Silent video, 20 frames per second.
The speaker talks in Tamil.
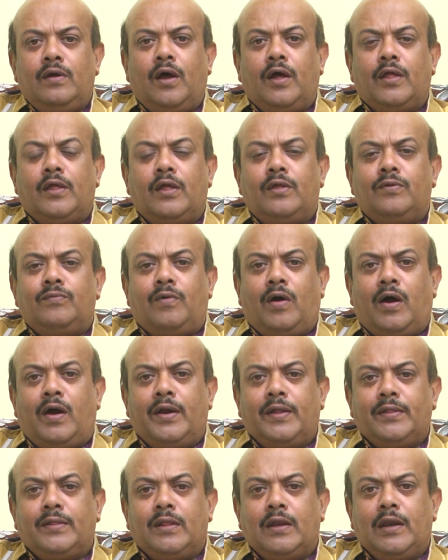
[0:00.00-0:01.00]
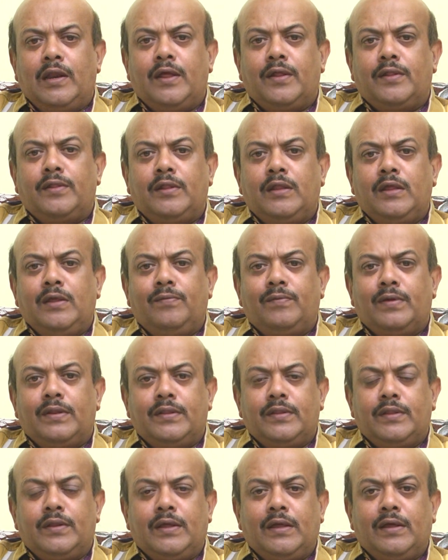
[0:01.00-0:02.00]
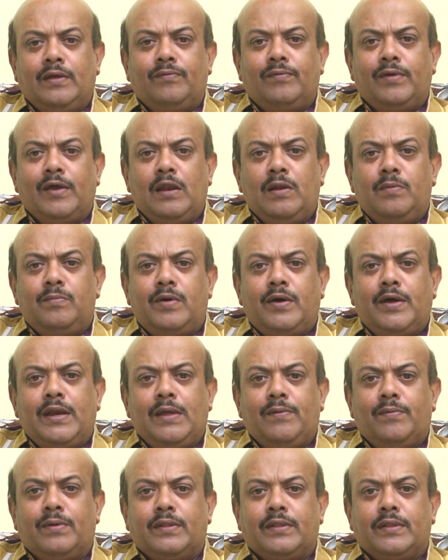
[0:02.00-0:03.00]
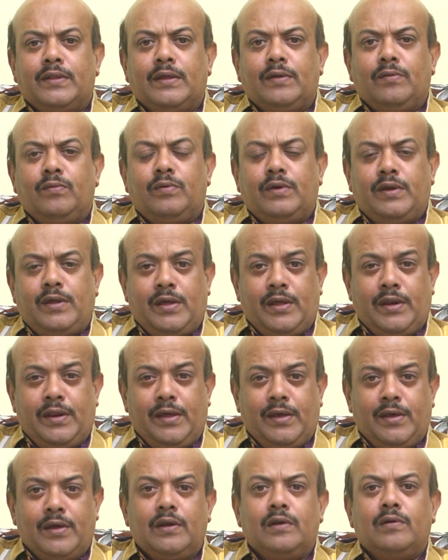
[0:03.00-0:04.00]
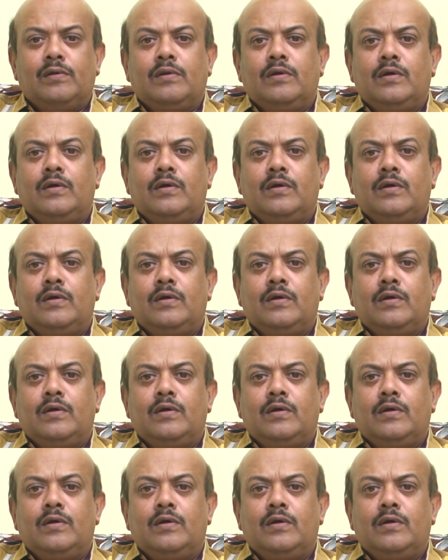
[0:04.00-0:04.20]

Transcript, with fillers: அதாவது வானத்திலேருந்து வந்த வேல் மாறி வந்த ஒரு எரிக்கல்